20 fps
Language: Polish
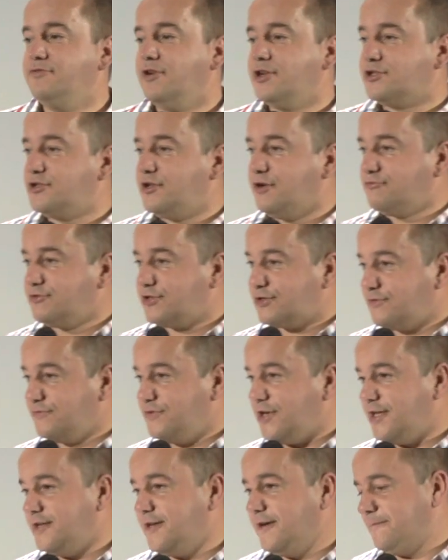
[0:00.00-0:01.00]
właśnie
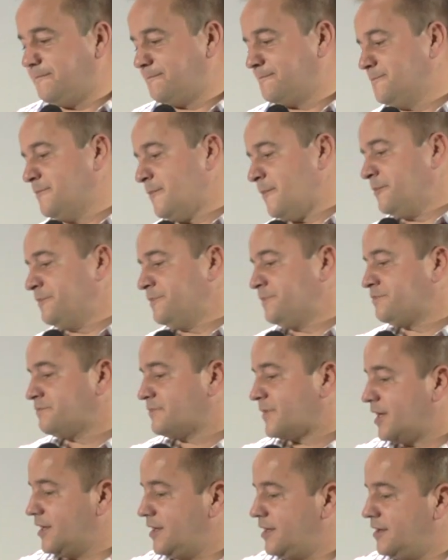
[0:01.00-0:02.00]
uzdrowienia.
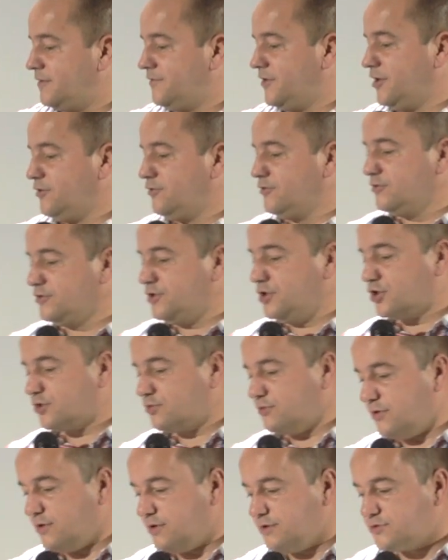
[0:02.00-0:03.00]
E, wielu ludzi
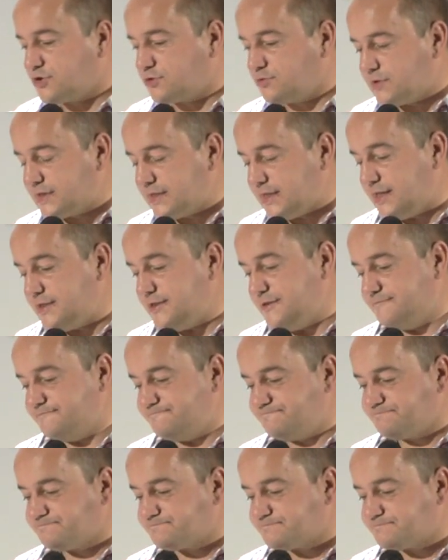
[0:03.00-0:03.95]
szło, szło za nim.